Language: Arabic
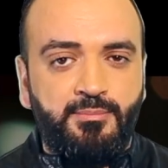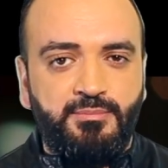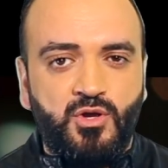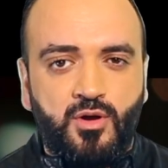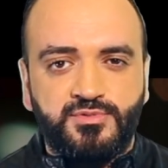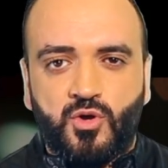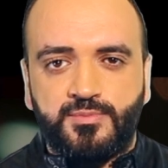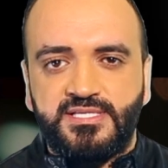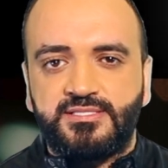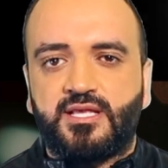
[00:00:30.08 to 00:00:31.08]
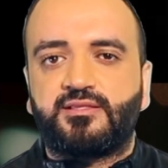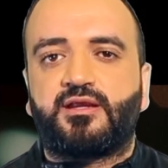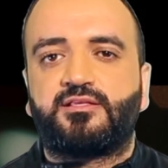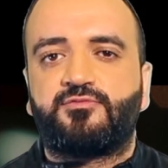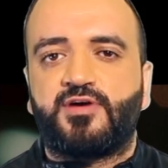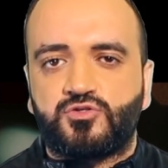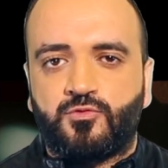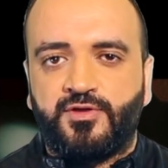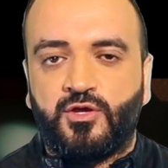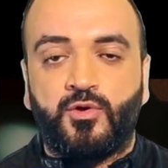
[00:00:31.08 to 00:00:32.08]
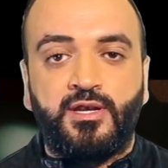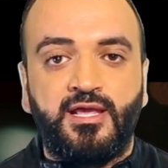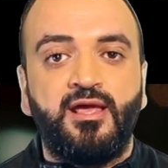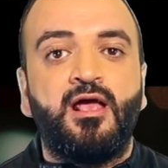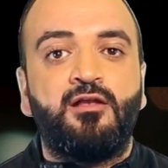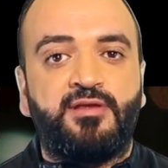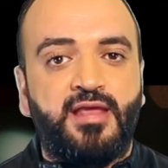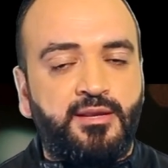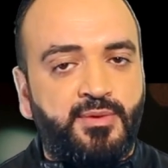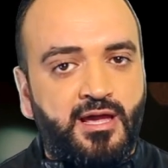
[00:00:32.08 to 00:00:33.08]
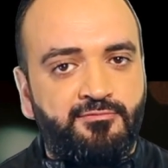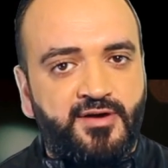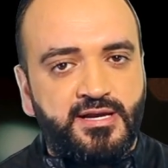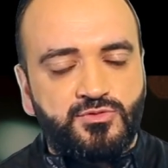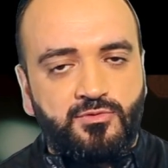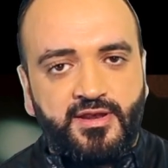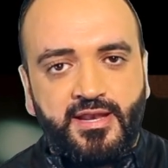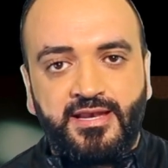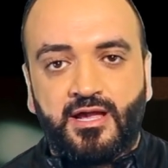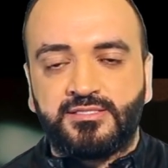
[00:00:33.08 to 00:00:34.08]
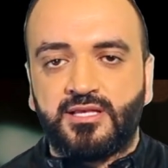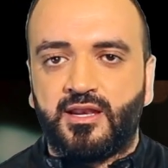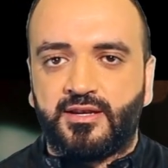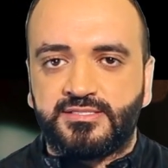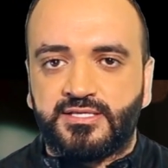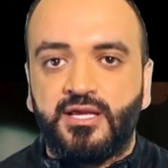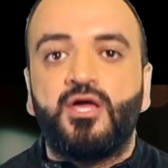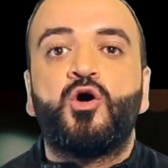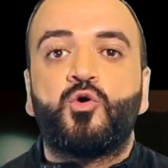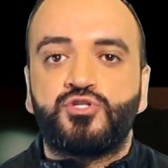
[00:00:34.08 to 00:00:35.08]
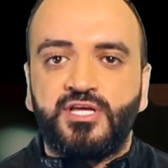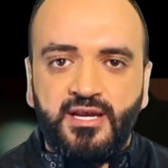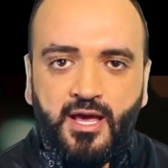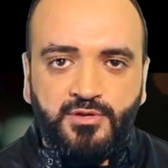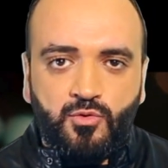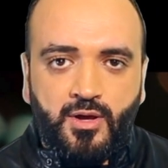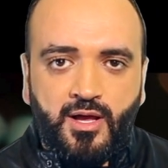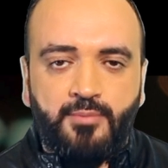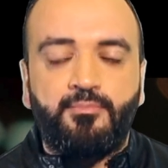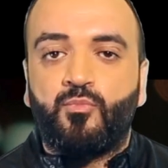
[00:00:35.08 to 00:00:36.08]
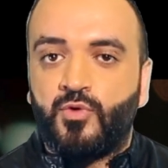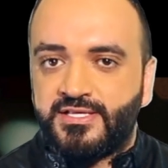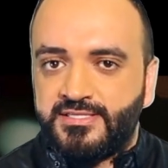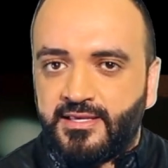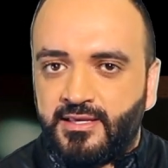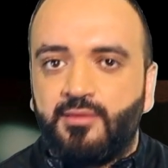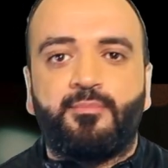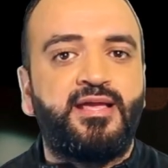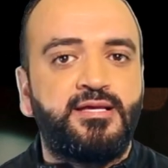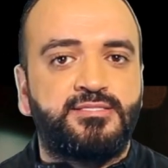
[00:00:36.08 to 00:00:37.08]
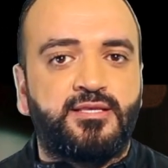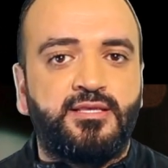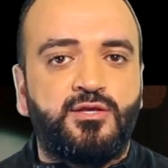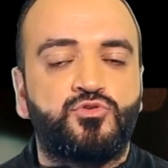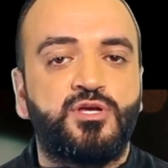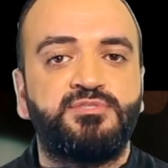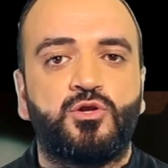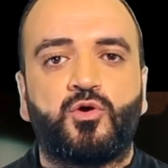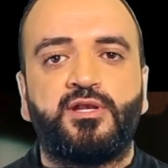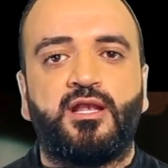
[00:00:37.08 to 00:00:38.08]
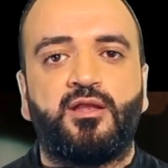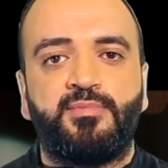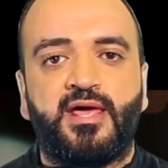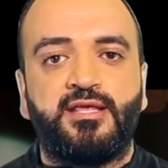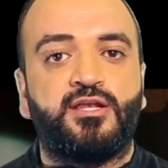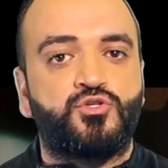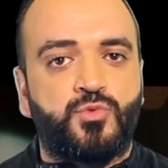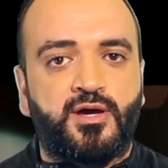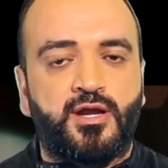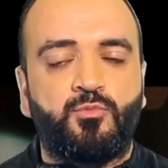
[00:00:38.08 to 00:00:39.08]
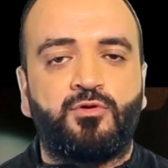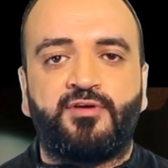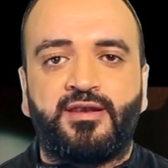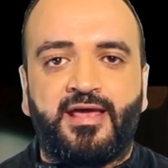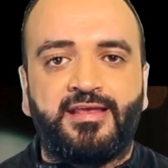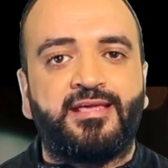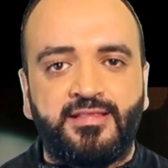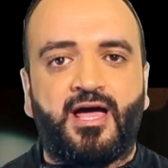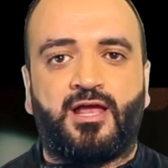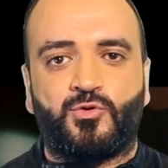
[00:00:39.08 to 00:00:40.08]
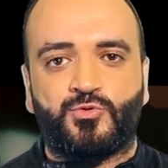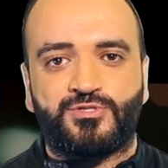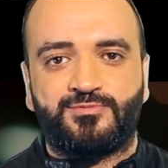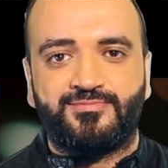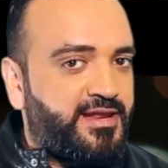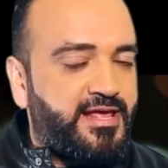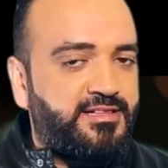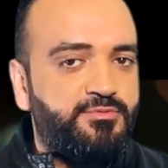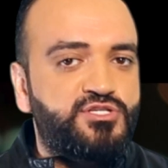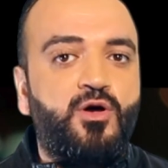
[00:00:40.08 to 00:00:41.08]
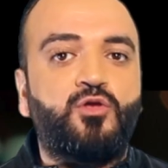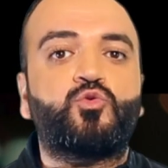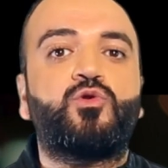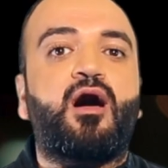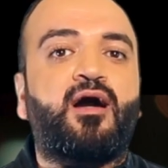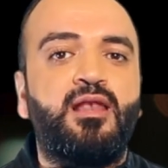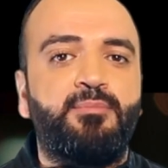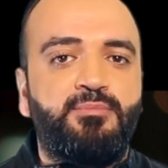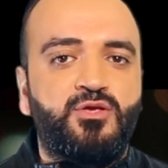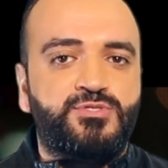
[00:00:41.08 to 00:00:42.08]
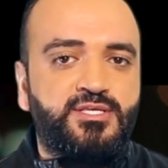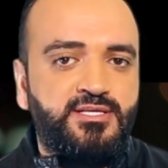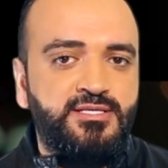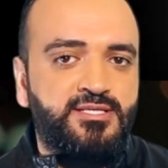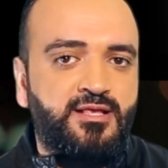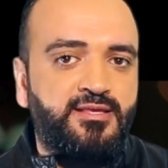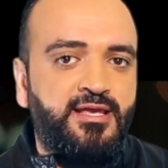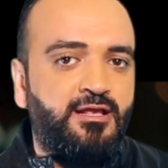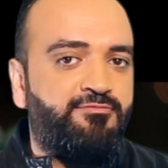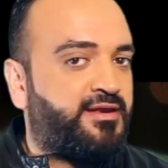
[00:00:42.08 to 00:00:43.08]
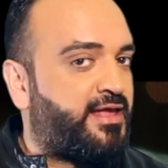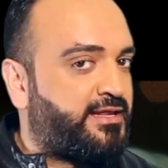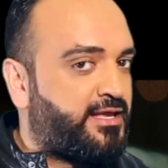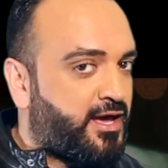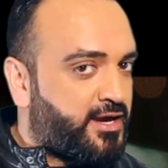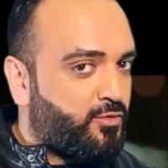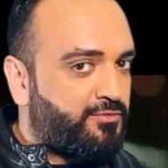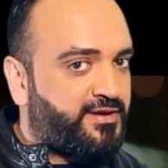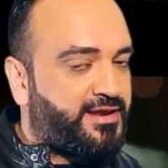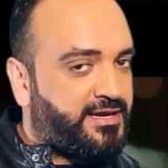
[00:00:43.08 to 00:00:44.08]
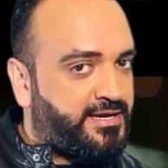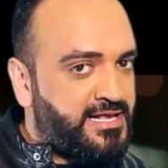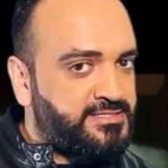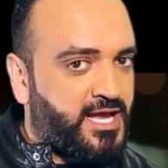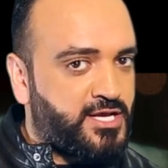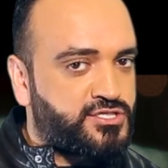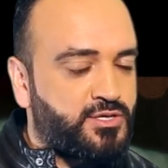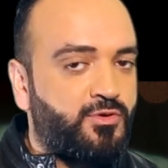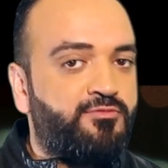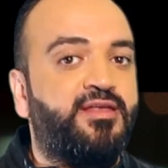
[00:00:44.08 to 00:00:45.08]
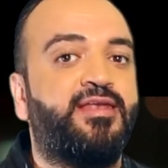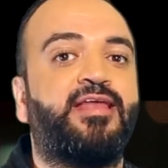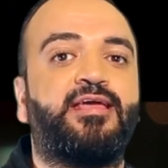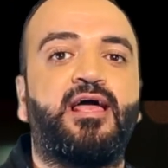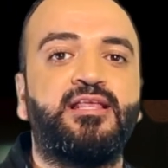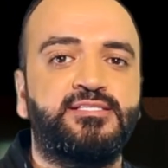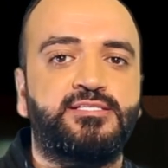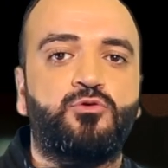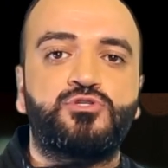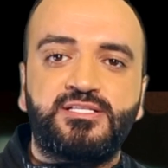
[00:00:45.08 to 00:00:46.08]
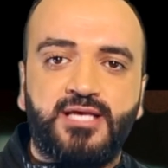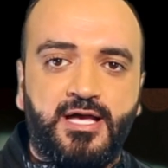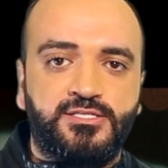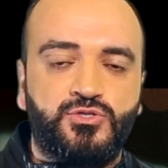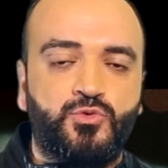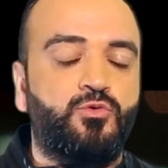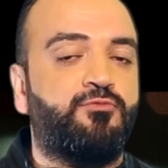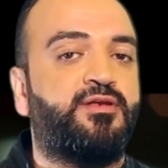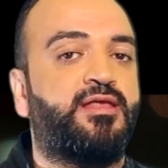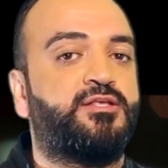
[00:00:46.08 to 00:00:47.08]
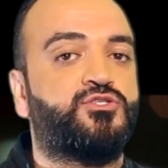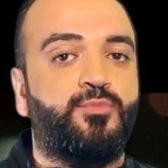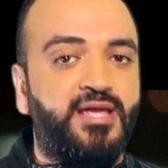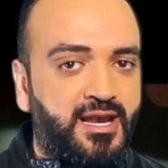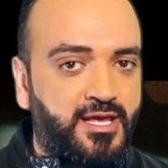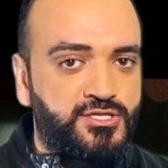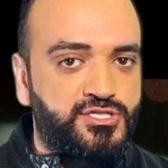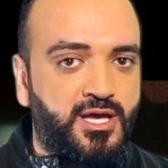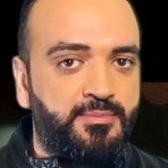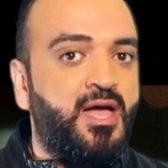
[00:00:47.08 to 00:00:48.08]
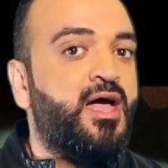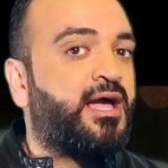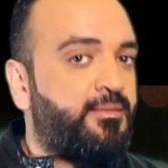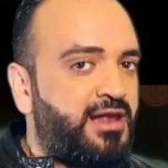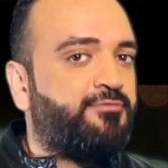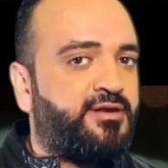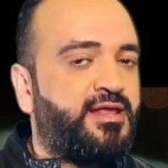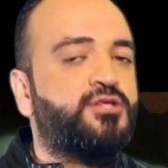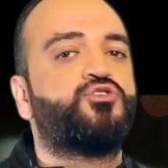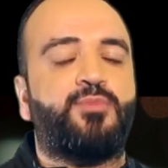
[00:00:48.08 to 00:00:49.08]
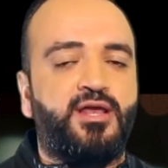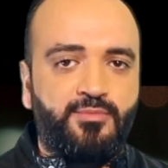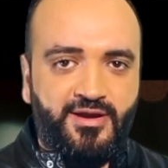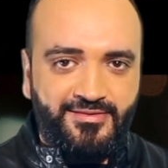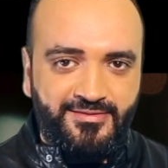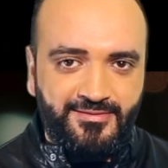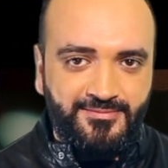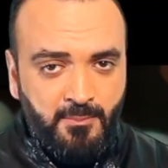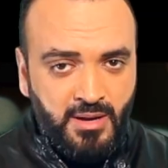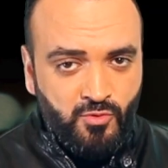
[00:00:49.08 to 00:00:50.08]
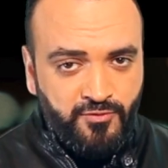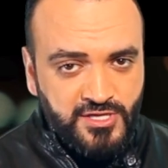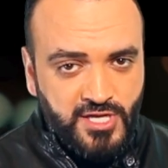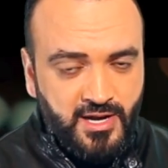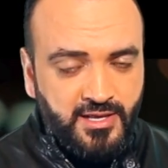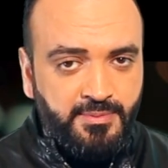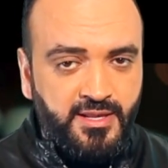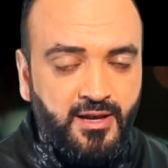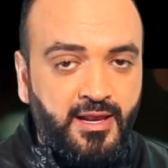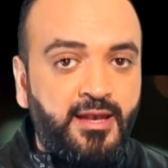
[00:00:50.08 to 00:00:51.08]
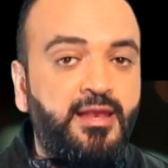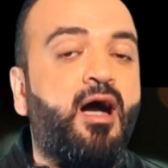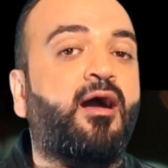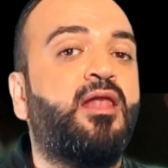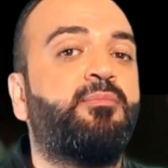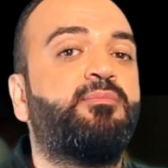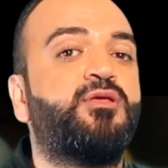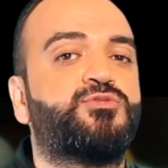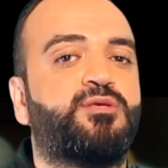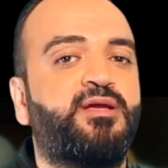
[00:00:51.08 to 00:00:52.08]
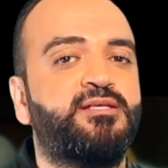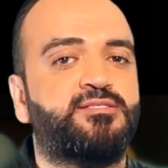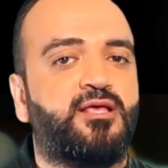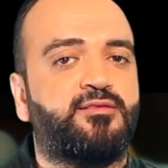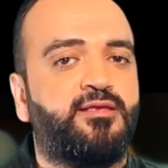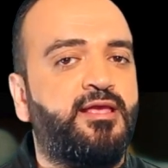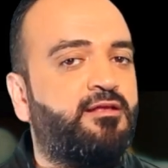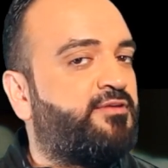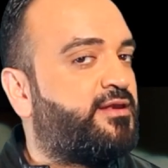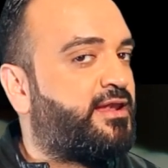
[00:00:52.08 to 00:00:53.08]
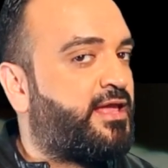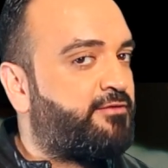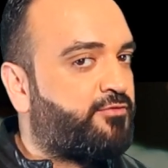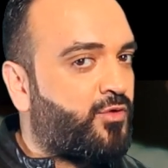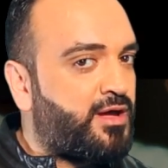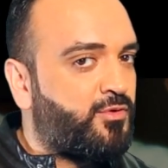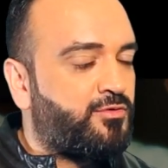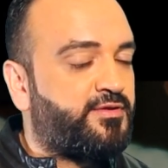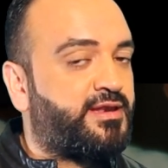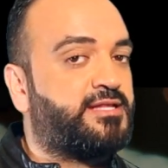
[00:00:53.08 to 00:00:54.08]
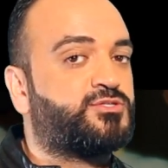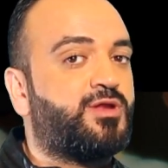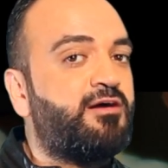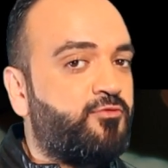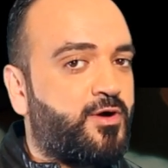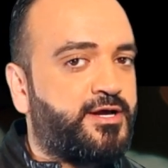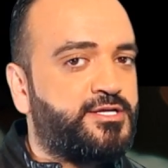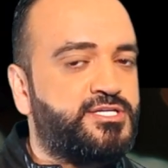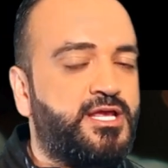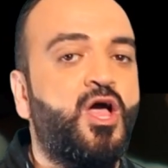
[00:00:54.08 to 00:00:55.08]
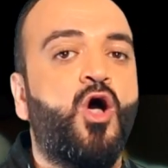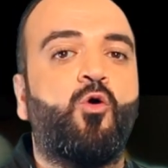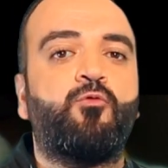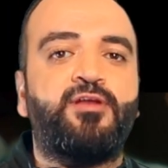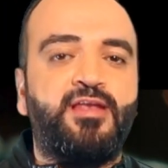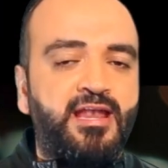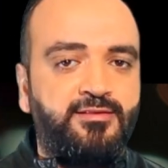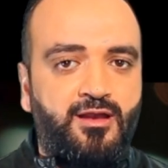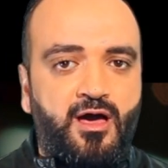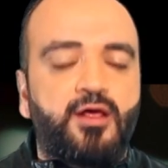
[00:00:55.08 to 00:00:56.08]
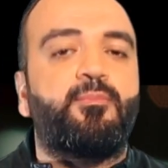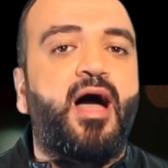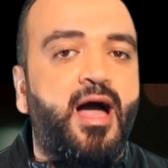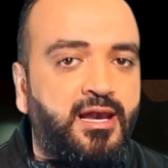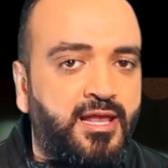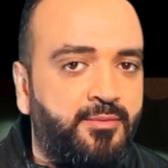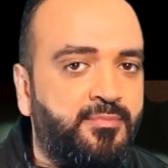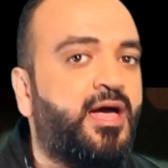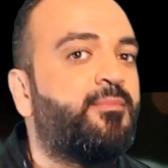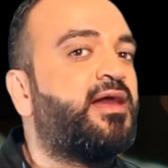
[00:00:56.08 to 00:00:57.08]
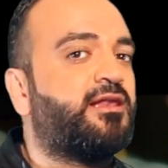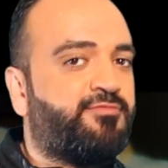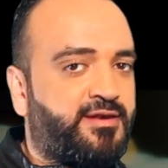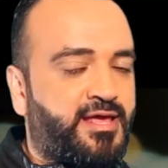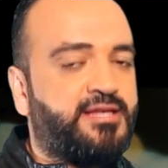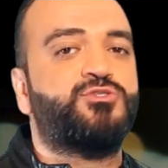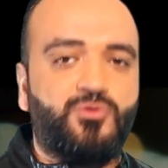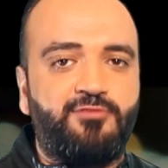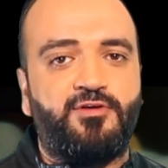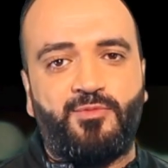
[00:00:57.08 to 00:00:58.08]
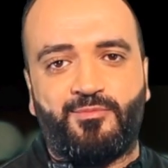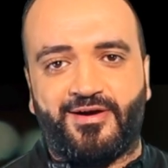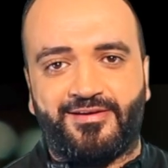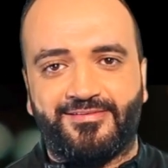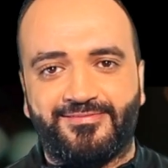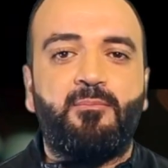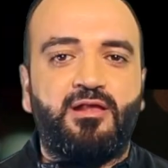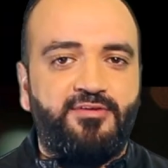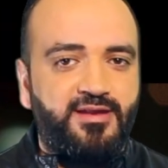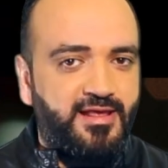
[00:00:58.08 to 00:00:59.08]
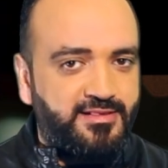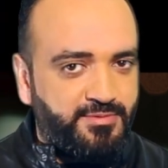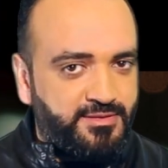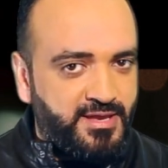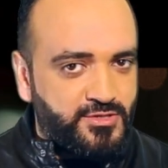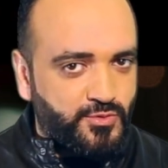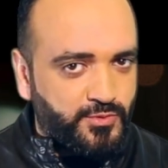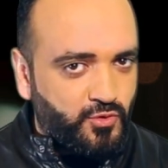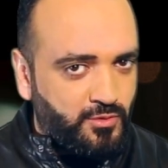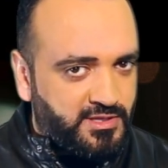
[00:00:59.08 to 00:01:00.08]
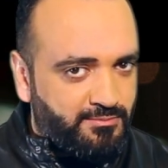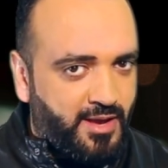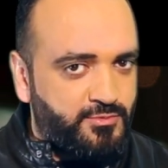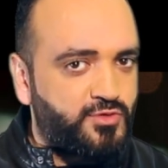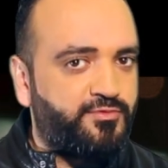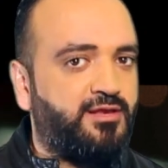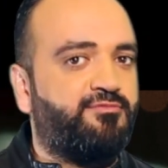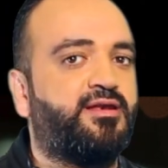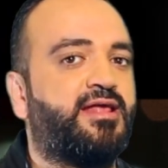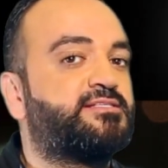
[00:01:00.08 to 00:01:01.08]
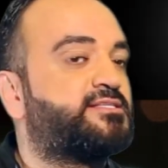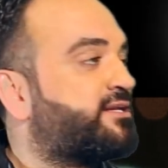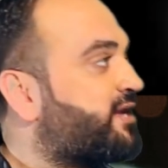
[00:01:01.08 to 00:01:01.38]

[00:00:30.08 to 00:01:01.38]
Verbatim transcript: واقل من 155 سم رح تتفاجئوا فيهم هن الفنانه مريم فارس والفنانه اصاله مصري وشيرين عبد الوهاب منى زكي مي عز الدين وشمس الاغنيه اللبنانيه نجوى كرم والفنانه كندا علوش الفنانات اللي بيجمعهم طول اقل من 160 سم هي الفنانه يارا والفنانه نانسي عجرم والفنانه اليسا وشذا حسون والفنانه سميه الخشاب كمان الفنانه جمانه مراد اما المفاجاه الكبيره اللي هن اقل من 170 سم هي الفنانه هيفا وهبي والفنانه سلاف واخرجي وفنانه العرب احلام كمان الفنانه سلاف المعمار اما الفنانات اللي بتميزوا بالطول مثل ما عم نشوف هي الفنانه